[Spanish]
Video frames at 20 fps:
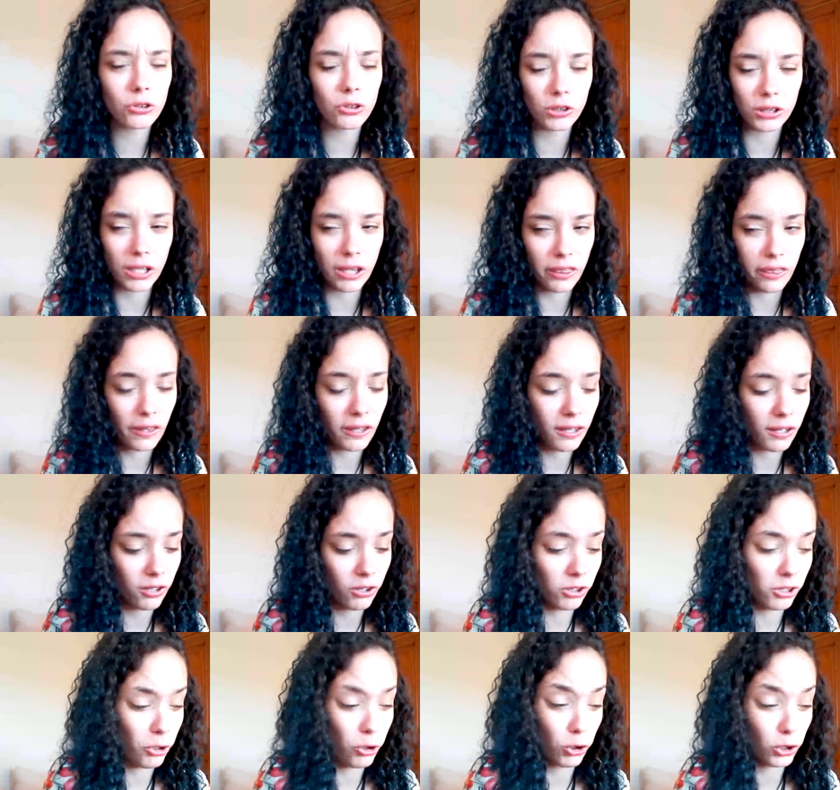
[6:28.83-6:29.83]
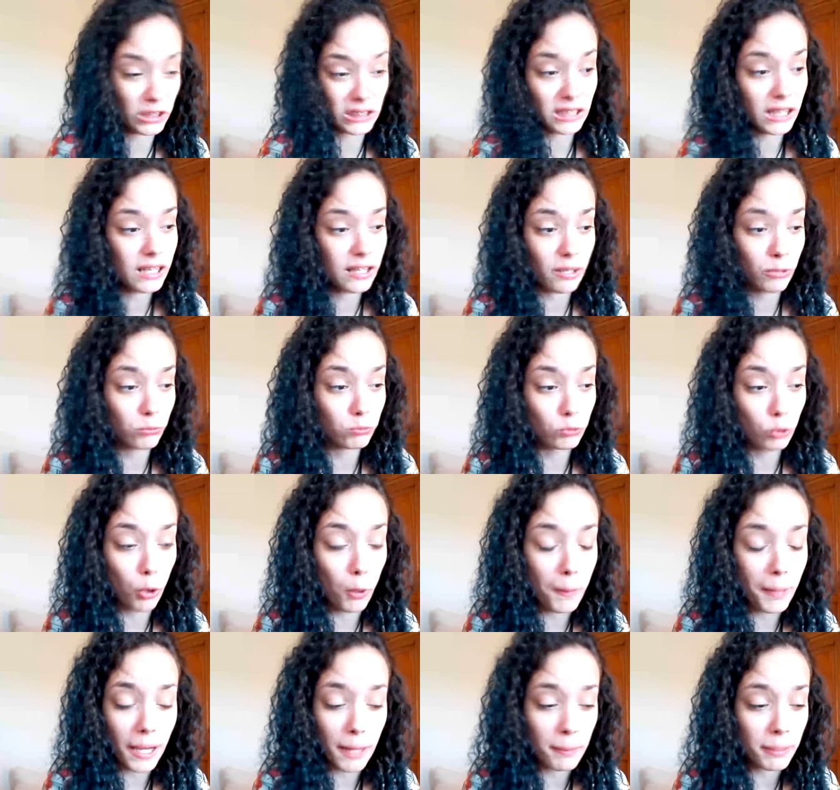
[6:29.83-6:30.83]
lo que, sea, lo que le da un
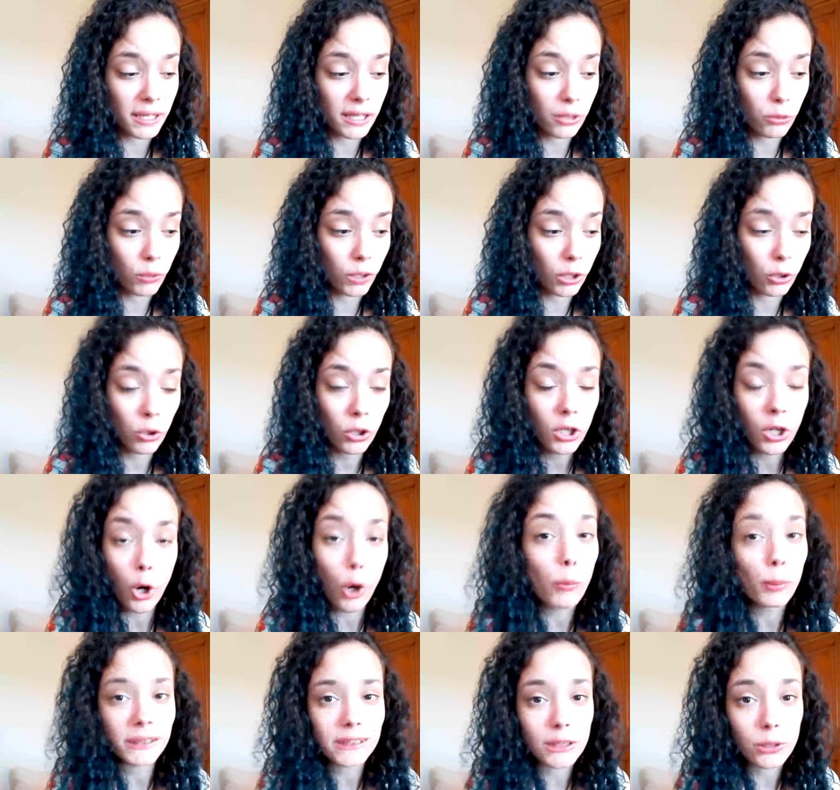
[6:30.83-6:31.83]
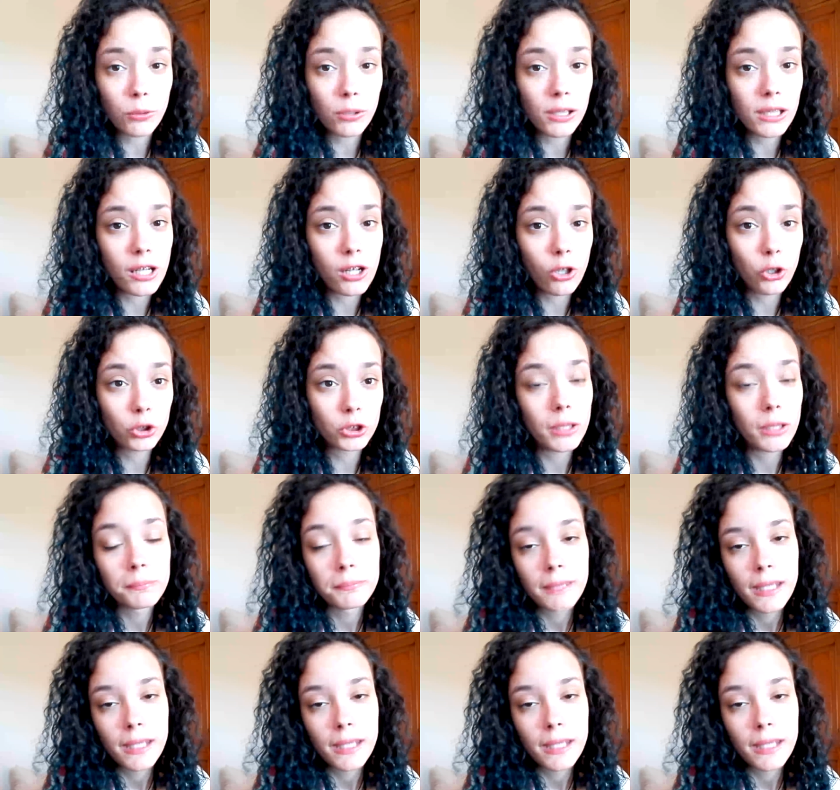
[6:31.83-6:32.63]
golpe a la pared o algo, o pasa cualquier cosa,